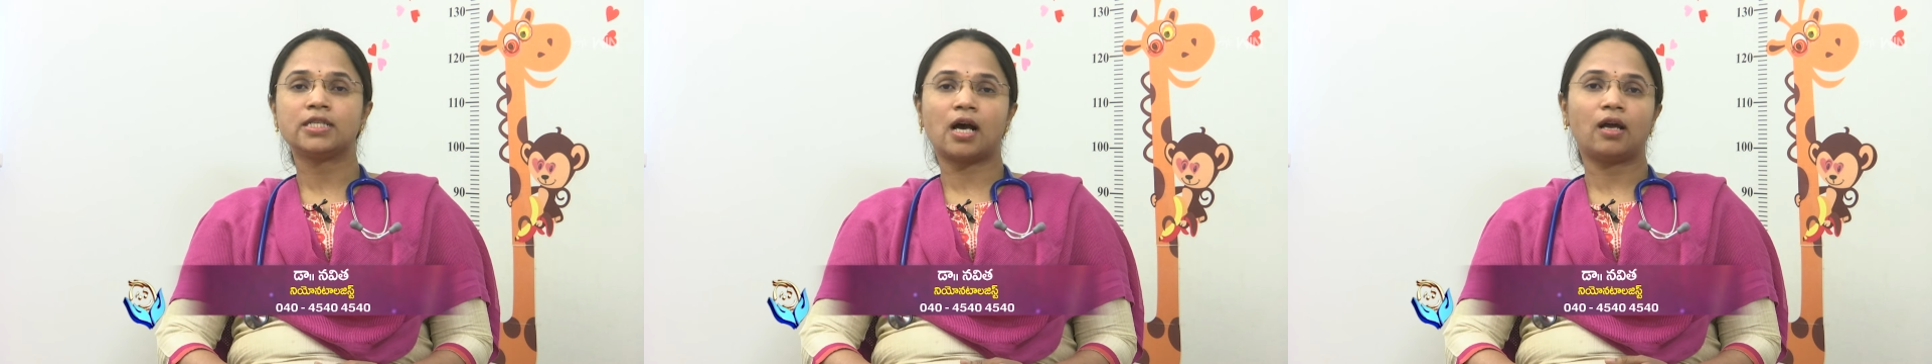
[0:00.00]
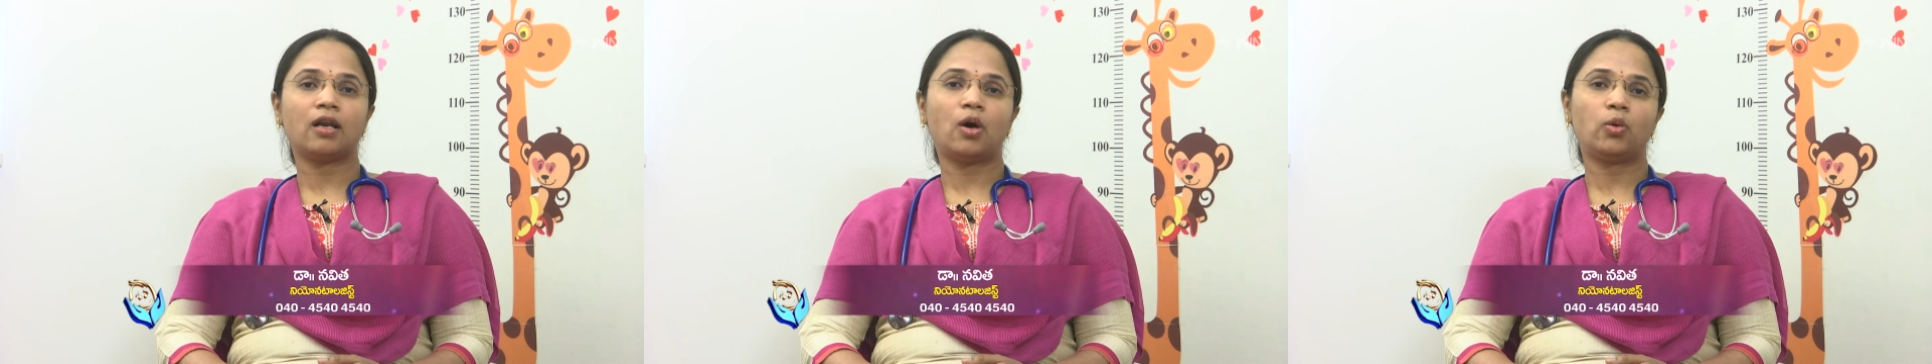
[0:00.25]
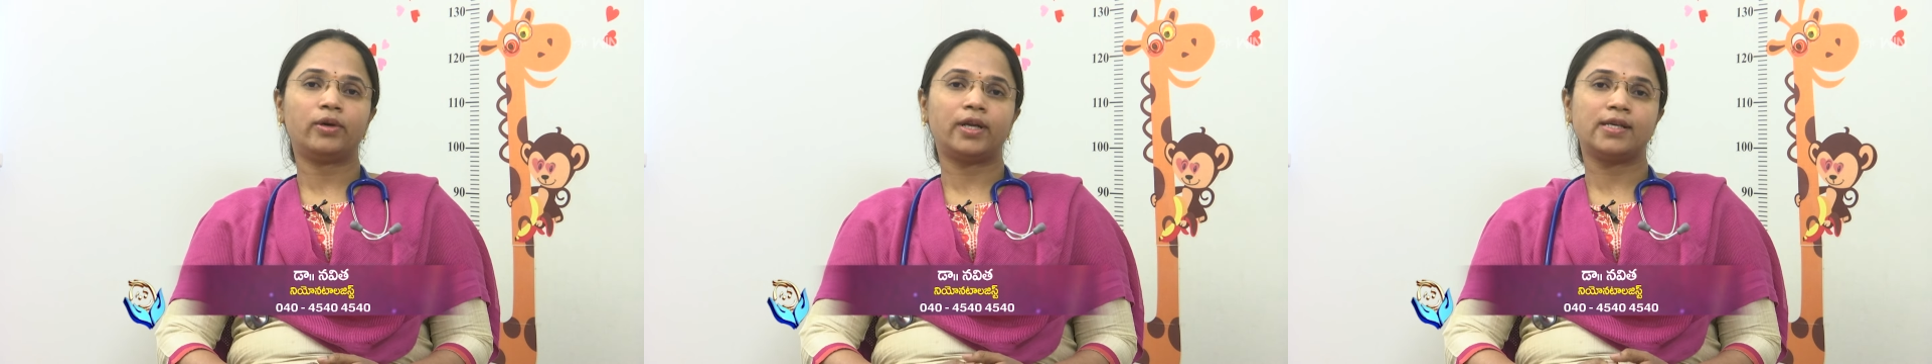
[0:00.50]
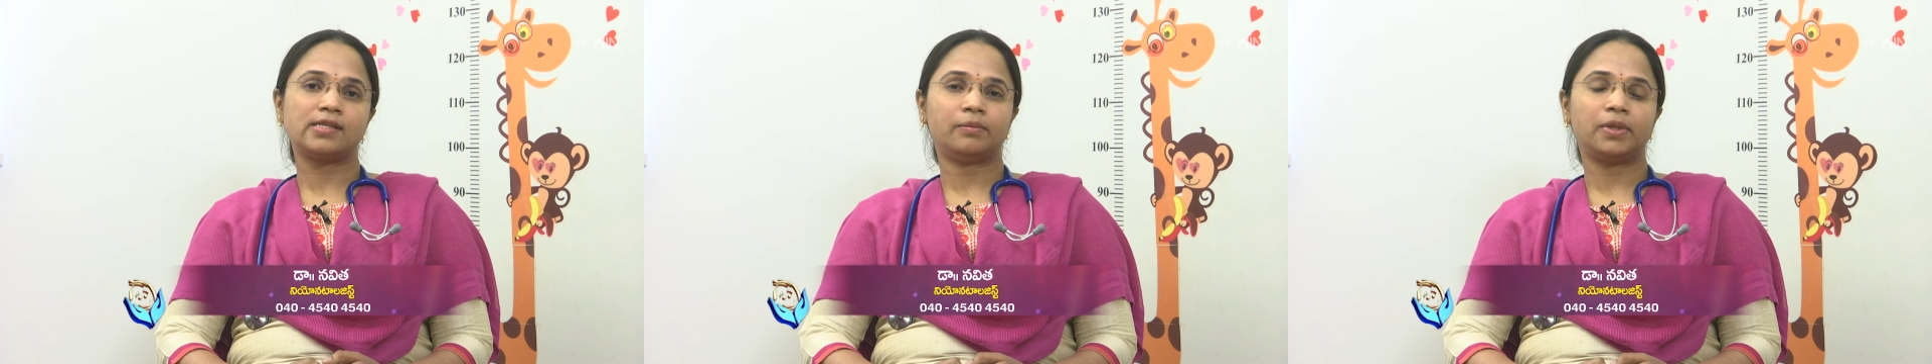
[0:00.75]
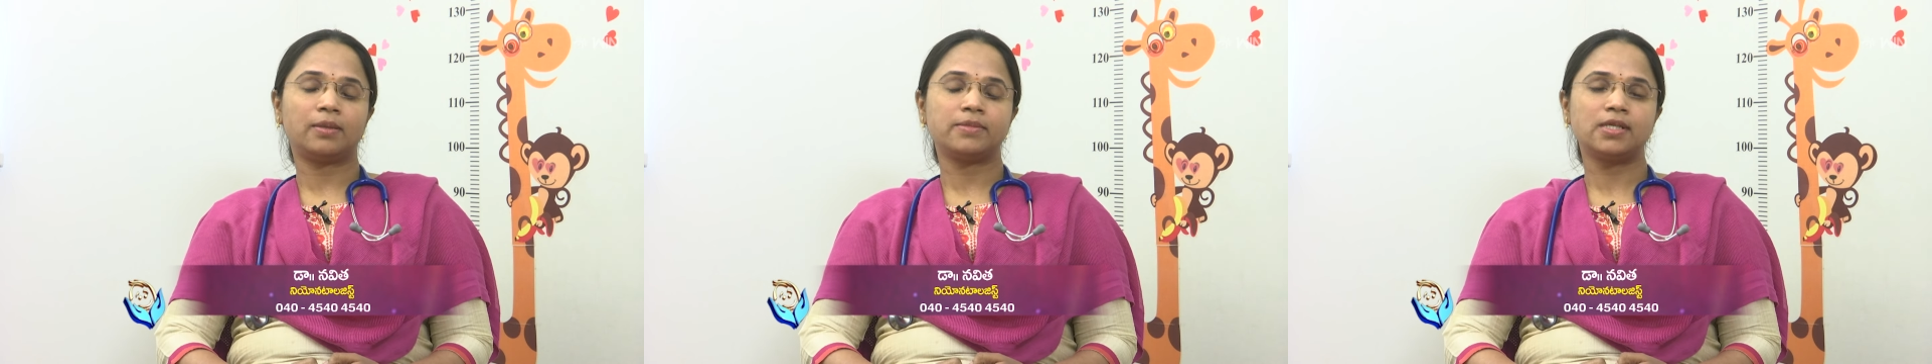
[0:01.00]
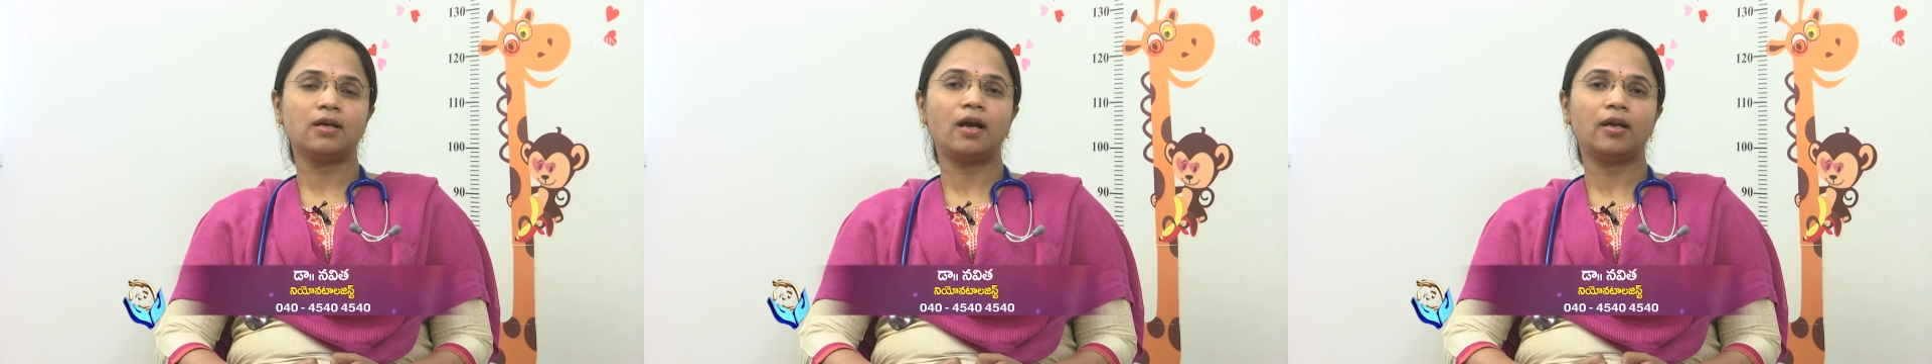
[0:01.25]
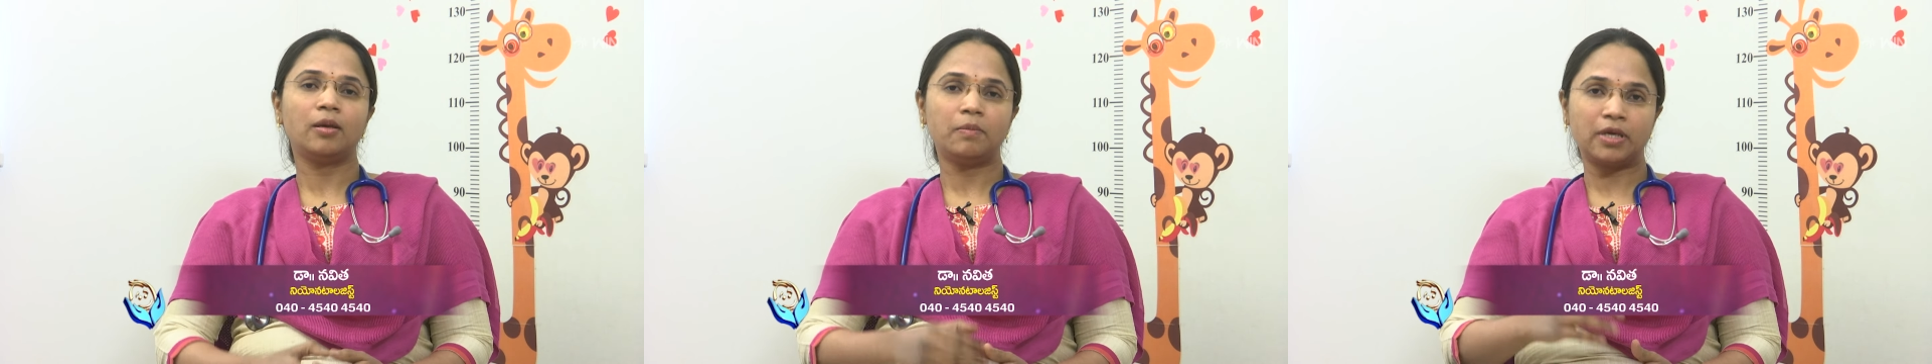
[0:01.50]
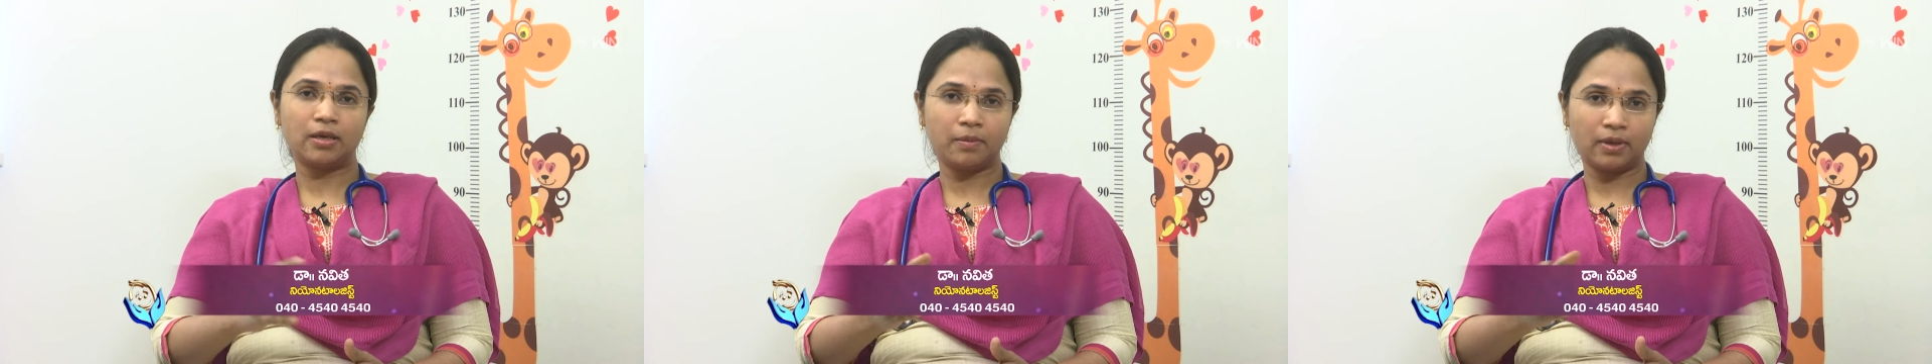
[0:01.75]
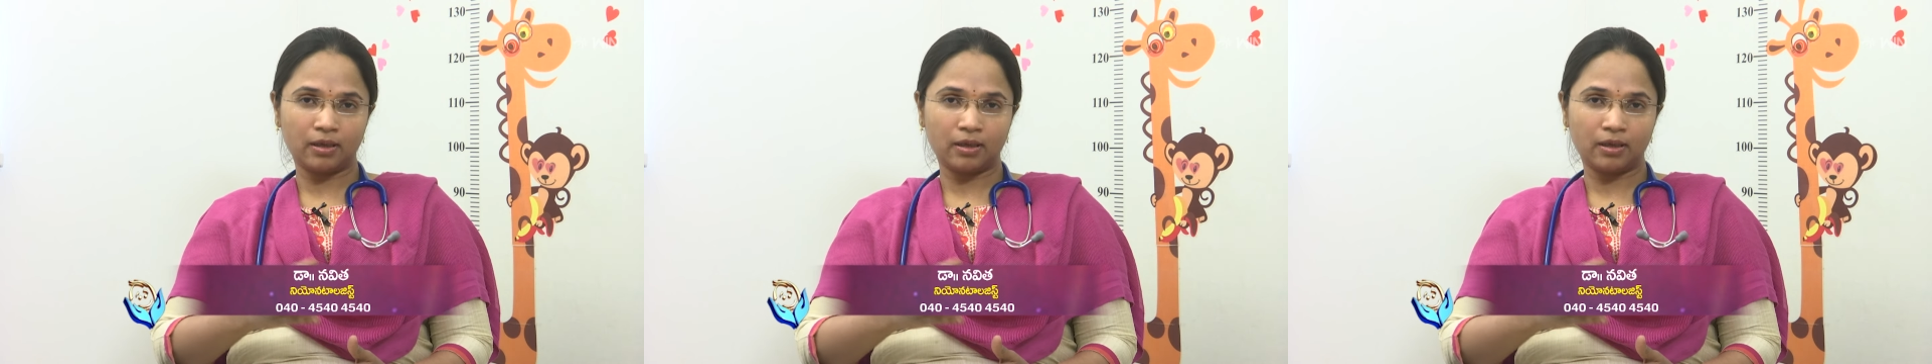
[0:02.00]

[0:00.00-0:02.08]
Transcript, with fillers: చాలా ఉంటాయి సిమ్టమ్స్ కానీ మీ